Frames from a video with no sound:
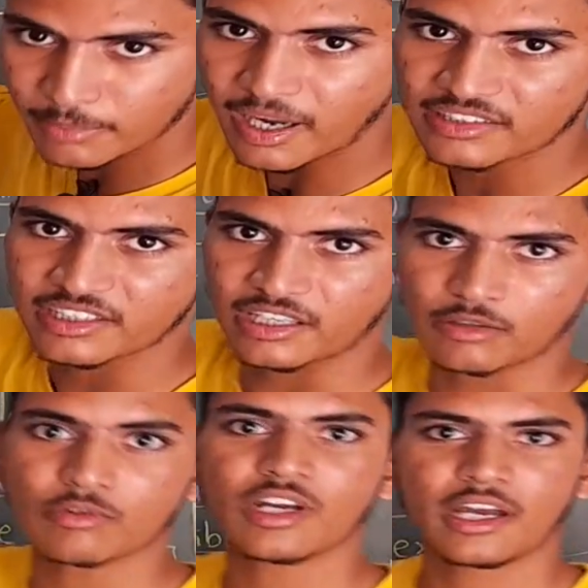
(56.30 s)
की बात कर रहा
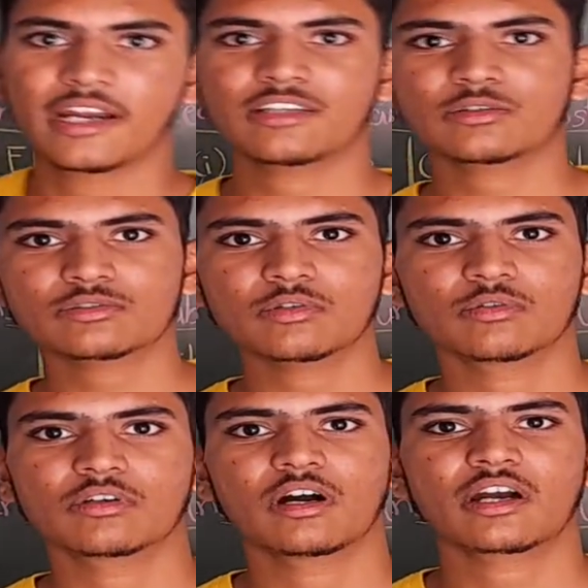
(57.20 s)
हूँ है ना दोस्तों
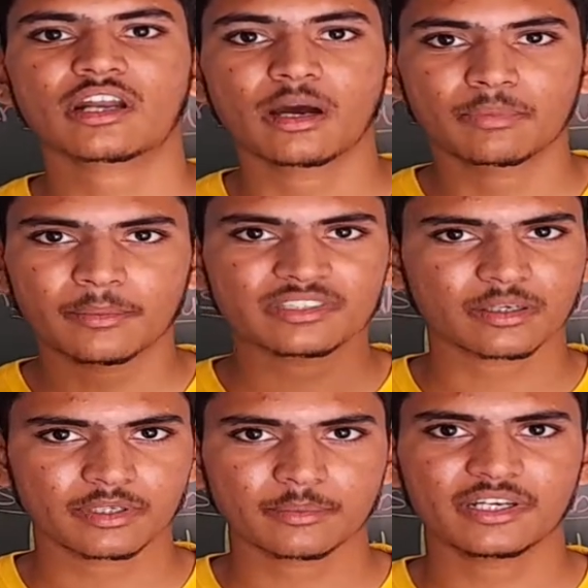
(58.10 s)
अगर अभी भी
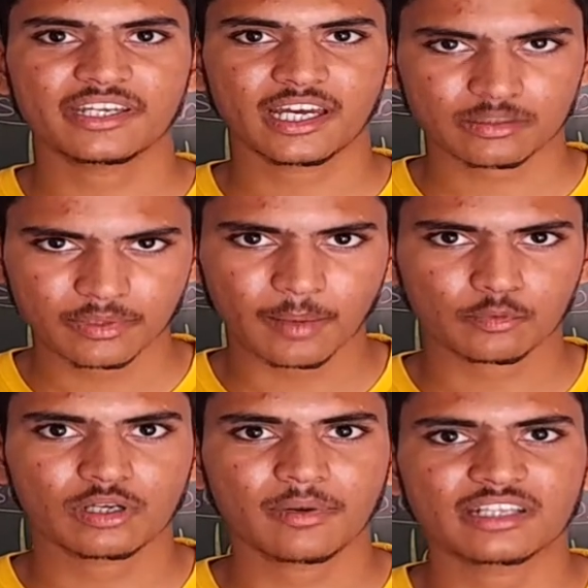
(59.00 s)
समझ में नहीं आया तो मैं
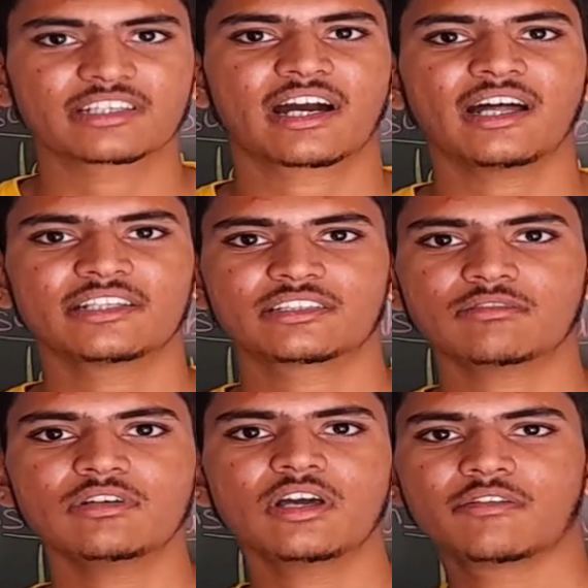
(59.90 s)
आपको एक बार दिखा देता
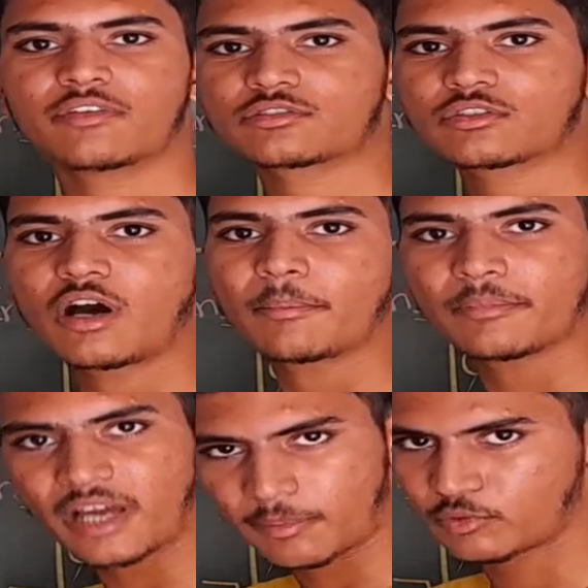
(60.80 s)
हूँ फिर उसको आप
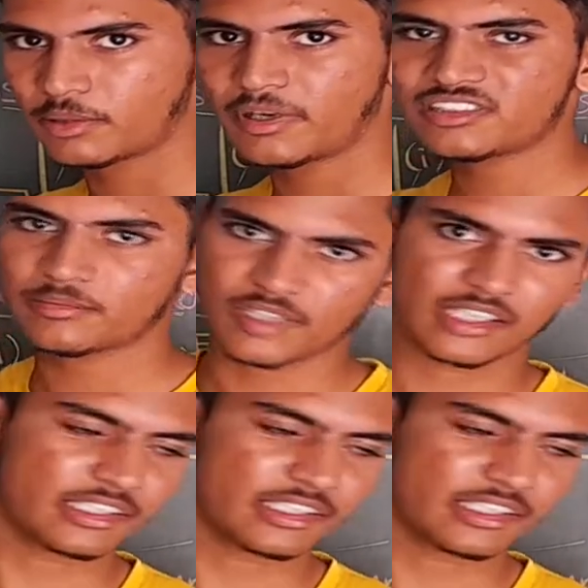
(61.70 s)
मैं आपको एक बार समझा